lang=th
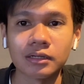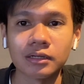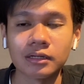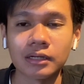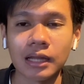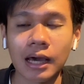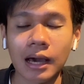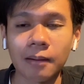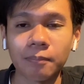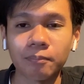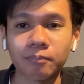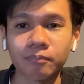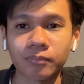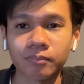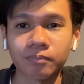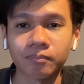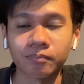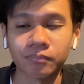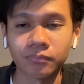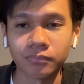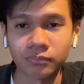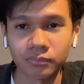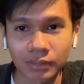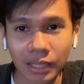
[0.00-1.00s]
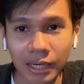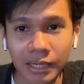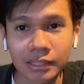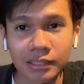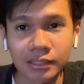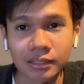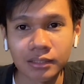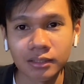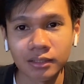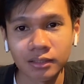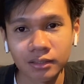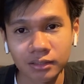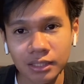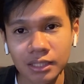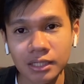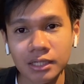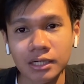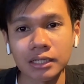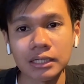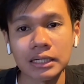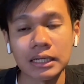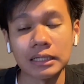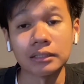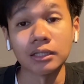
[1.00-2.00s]
นะครับ ในที่
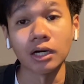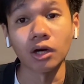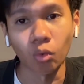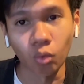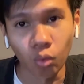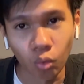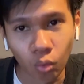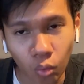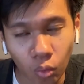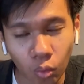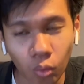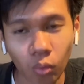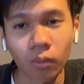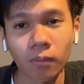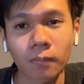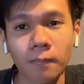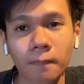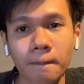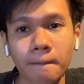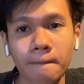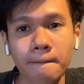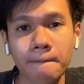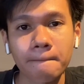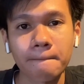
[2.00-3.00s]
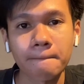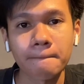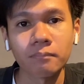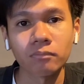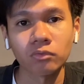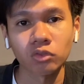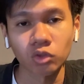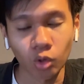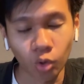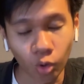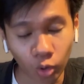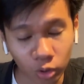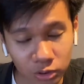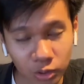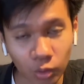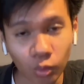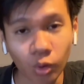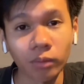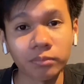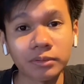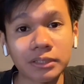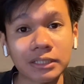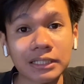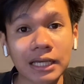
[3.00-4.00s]
เกิดเหตุทั้งคู่ต้องขอแสดงค
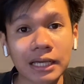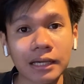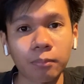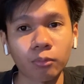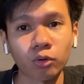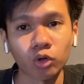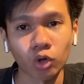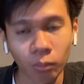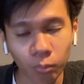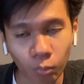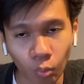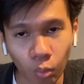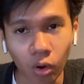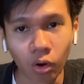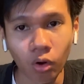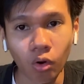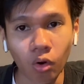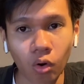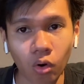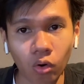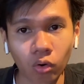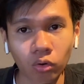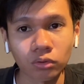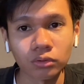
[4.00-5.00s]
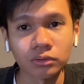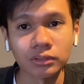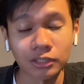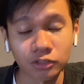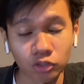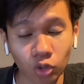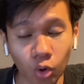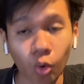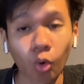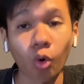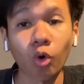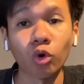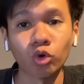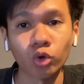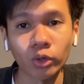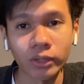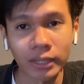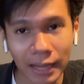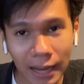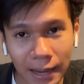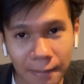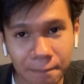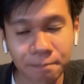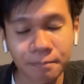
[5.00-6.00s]
วามเสียใจกับครอบครัวของทั้งสองคนด้วย
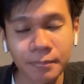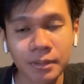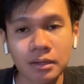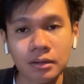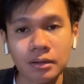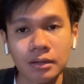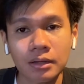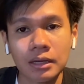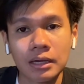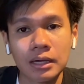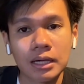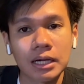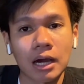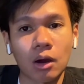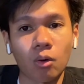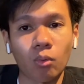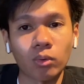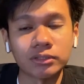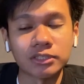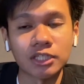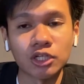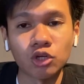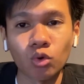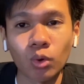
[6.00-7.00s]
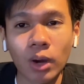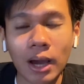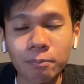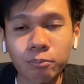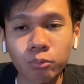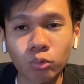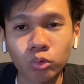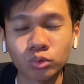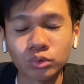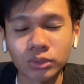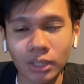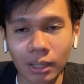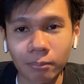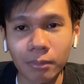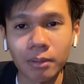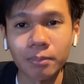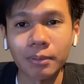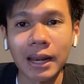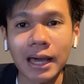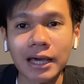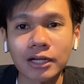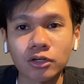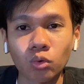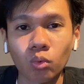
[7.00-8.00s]
นะครับข่าวไวทีนิวครับ คุณจะไม่พ
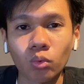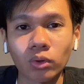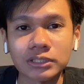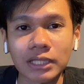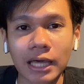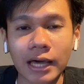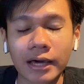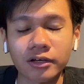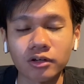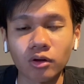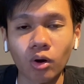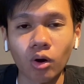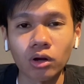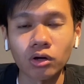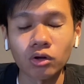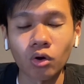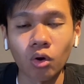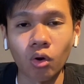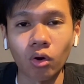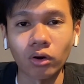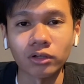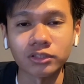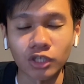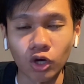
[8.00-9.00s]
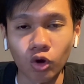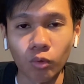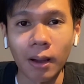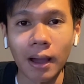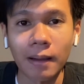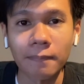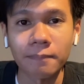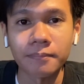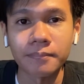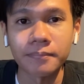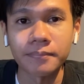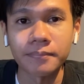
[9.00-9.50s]
ลาดทุกกระแสร้อนของสังคมครับ